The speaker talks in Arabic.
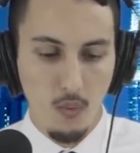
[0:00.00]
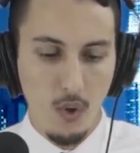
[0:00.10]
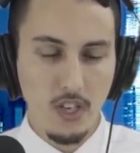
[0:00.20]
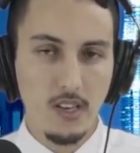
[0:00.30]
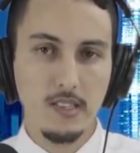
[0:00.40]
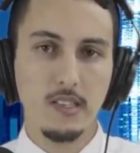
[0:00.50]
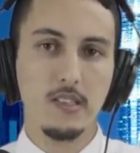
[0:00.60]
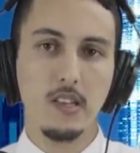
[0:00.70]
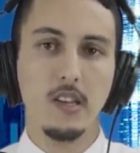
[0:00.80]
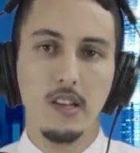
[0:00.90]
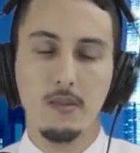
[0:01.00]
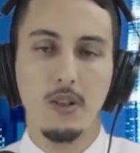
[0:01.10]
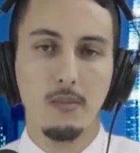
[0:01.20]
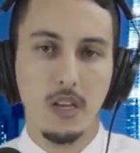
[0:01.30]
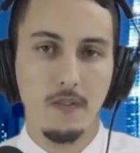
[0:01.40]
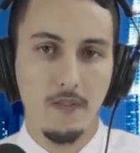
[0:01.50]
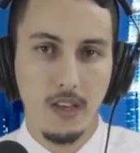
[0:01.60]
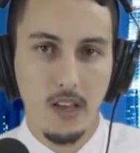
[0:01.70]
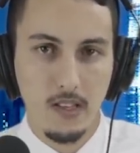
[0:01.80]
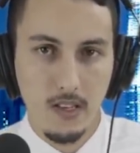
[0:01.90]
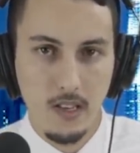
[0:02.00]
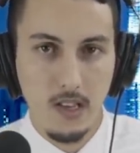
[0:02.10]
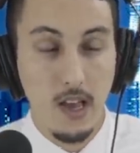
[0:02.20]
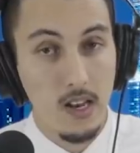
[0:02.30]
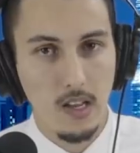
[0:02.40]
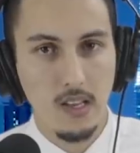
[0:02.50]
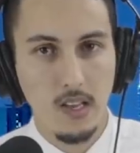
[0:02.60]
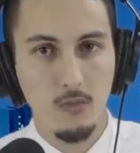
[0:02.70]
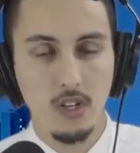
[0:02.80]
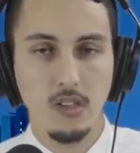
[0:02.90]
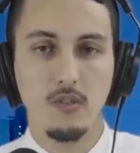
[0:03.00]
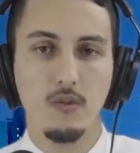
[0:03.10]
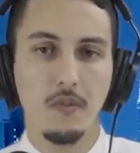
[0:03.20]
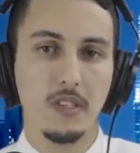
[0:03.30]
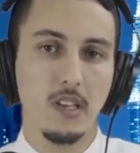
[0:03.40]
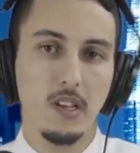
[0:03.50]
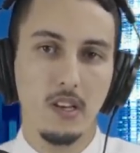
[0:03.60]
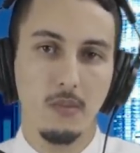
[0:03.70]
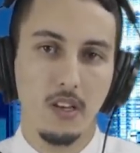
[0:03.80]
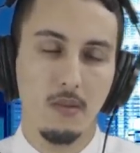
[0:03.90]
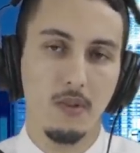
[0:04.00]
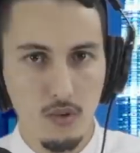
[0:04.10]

واش السياسة اللي غادي بها المغرب في هذه الأيام واش غادي تكون في صالح المغرب